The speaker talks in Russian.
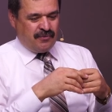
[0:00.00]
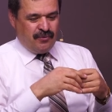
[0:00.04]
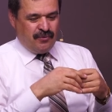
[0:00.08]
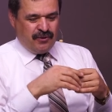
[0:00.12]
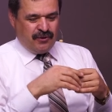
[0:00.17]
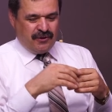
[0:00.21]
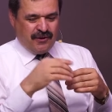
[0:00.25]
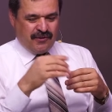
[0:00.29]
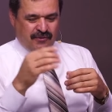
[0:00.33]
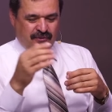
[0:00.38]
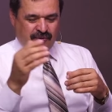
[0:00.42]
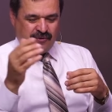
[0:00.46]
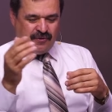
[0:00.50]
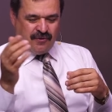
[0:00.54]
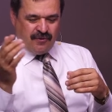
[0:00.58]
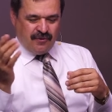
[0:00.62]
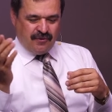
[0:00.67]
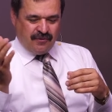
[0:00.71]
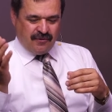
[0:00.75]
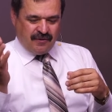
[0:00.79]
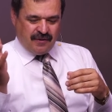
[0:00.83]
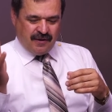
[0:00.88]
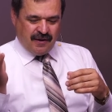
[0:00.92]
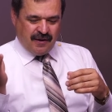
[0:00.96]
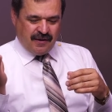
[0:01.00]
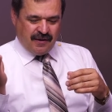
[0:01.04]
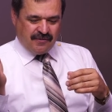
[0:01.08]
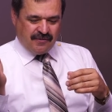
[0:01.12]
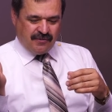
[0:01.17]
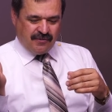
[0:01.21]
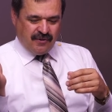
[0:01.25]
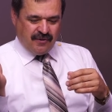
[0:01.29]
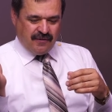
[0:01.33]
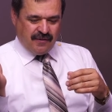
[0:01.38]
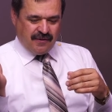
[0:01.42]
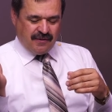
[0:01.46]
смотрит, сколько
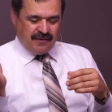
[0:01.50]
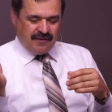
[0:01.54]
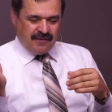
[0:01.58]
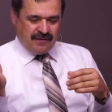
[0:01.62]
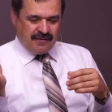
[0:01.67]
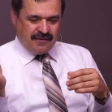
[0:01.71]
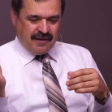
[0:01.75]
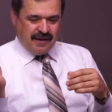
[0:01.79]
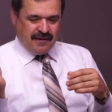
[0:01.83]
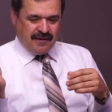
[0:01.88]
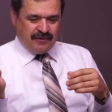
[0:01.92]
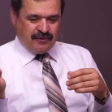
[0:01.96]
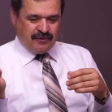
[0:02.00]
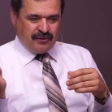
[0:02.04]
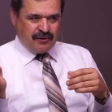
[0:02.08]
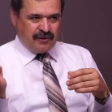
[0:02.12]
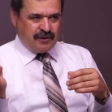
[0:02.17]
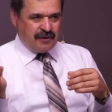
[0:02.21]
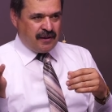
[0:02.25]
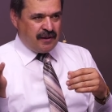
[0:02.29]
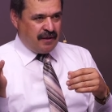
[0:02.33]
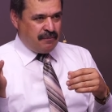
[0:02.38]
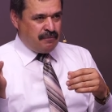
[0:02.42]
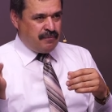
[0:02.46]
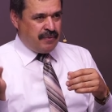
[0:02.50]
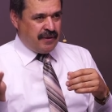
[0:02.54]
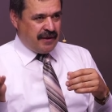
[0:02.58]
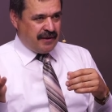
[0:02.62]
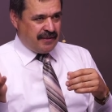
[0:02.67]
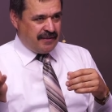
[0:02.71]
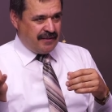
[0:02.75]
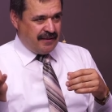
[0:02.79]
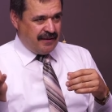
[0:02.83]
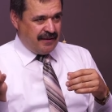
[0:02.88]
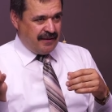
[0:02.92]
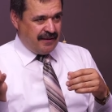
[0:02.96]
стоит, стоит вот это
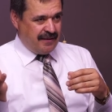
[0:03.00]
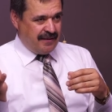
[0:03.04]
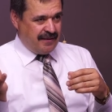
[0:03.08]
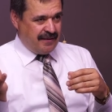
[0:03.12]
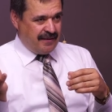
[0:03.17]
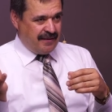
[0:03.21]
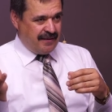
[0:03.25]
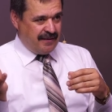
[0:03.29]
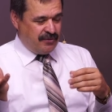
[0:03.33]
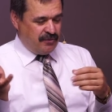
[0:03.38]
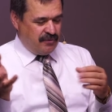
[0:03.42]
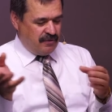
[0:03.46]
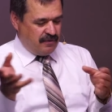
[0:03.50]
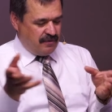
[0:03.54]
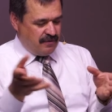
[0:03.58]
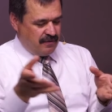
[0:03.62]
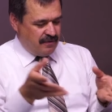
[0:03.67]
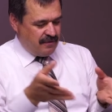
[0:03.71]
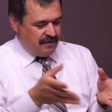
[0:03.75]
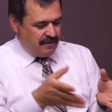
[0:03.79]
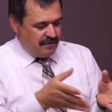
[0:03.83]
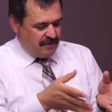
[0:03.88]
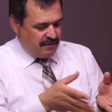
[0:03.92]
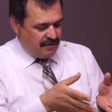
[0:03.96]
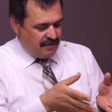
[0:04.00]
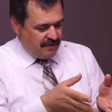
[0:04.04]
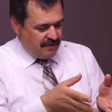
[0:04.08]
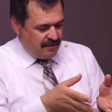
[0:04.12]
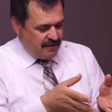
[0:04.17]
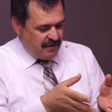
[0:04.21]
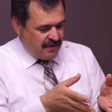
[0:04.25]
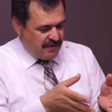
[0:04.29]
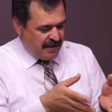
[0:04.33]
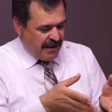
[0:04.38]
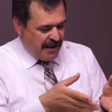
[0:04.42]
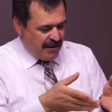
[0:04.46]
бедное. Ну, э,
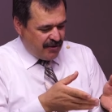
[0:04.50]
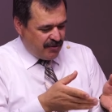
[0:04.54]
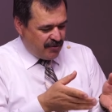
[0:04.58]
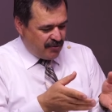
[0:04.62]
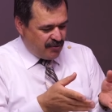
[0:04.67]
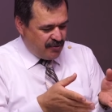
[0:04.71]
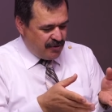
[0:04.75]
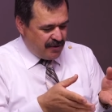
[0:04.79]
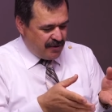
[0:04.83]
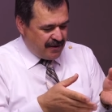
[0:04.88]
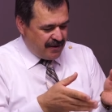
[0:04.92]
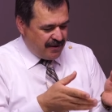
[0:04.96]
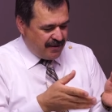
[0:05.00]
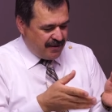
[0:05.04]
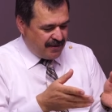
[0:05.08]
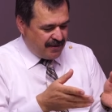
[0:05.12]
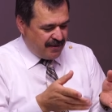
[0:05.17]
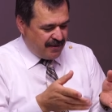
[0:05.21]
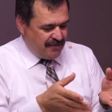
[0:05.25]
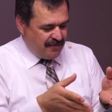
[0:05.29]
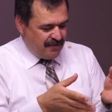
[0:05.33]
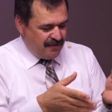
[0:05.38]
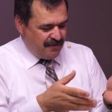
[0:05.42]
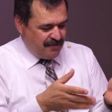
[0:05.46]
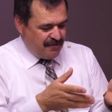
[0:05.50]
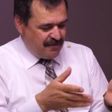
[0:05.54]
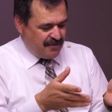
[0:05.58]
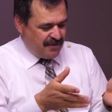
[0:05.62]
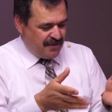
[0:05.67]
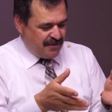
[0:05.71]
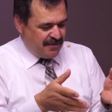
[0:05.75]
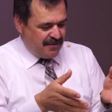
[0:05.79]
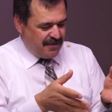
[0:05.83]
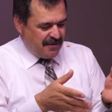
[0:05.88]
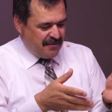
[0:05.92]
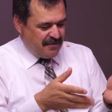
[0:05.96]
не знаю, сколько это
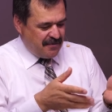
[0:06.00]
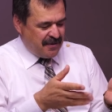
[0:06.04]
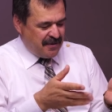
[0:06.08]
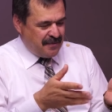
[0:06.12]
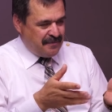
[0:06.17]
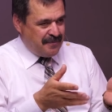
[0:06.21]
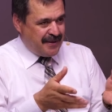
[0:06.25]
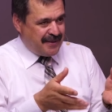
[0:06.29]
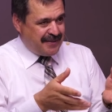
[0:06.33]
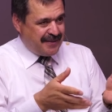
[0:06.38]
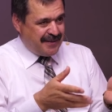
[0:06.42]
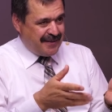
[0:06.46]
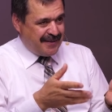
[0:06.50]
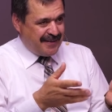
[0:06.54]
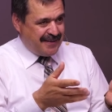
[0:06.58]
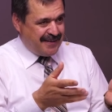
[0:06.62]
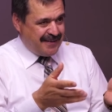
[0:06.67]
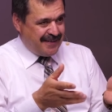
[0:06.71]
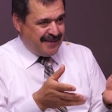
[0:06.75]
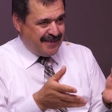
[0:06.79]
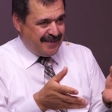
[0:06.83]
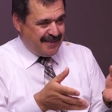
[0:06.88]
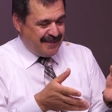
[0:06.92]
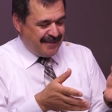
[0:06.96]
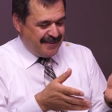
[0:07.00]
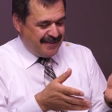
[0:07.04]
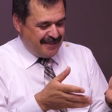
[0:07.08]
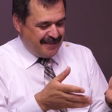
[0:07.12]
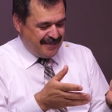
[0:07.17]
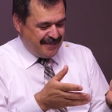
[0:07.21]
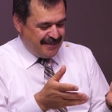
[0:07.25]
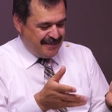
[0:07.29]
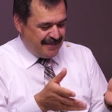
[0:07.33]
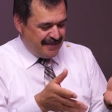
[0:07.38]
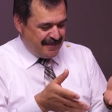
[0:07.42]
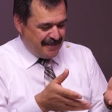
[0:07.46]
в современных
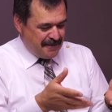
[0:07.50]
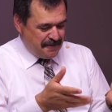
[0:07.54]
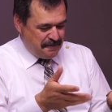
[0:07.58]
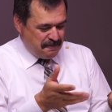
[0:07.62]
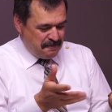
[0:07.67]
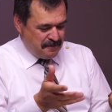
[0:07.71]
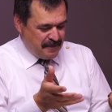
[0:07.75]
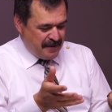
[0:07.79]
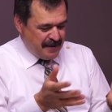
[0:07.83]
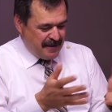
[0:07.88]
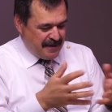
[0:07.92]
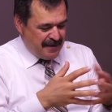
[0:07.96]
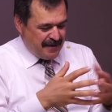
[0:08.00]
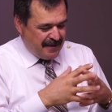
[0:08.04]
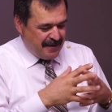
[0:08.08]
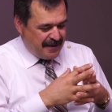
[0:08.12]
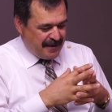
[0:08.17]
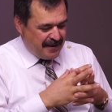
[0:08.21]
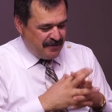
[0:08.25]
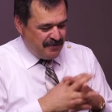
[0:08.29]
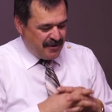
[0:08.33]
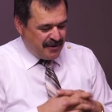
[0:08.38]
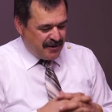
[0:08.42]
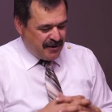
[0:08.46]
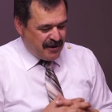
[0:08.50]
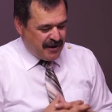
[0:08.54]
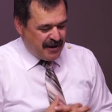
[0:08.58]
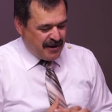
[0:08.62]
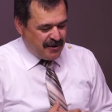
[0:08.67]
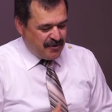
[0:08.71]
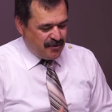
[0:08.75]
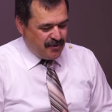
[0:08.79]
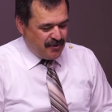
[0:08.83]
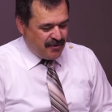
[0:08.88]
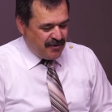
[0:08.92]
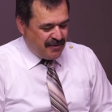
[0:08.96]
э,
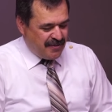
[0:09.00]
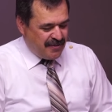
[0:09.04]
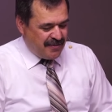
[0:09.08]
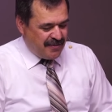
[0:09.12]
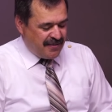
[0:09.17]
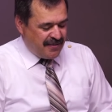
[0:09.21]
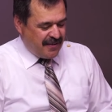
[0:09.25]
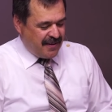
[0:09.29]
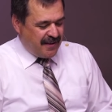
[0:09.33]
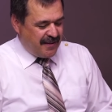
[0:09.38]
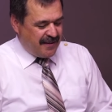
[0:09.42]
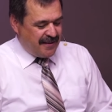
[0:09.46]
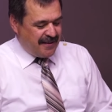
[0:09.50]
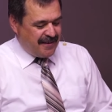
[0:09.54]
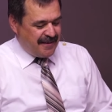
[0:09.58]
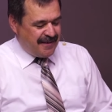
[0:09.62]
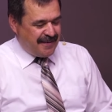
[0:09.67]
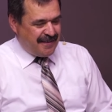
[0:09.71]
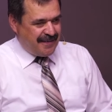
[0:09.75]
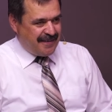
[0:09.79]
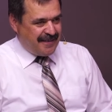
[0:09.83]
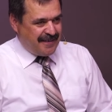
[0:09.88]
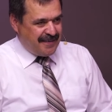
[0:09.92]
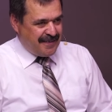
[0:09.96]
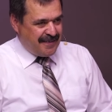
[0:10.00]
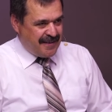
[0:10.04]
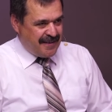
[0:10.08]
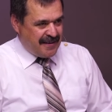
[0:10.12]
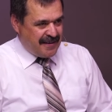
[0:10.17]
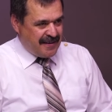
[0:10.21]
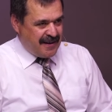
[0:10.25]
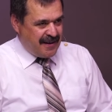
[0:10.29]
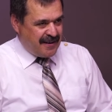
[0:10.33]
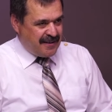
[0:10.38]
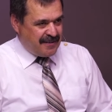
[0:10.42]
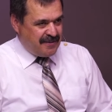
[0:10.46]
конвертируется
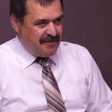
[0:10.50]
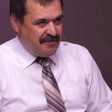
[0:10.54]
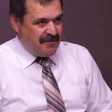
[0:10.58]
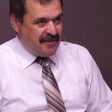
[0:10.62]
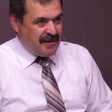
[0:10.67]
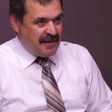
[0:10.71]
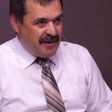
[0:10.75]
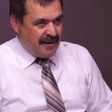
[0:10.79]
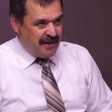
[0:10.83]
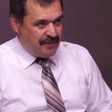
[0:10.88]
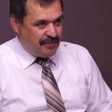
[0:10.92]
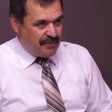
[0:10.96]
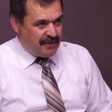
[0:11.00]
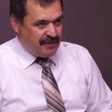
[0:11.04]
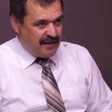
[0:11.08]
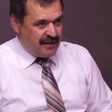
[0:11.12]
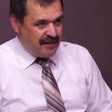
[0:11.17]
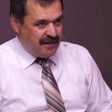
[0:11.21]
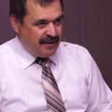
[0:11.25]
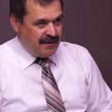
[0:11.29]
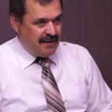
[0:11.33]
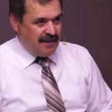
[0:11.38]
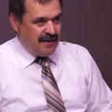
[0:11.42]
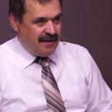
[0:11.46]
деньгах, две лепты.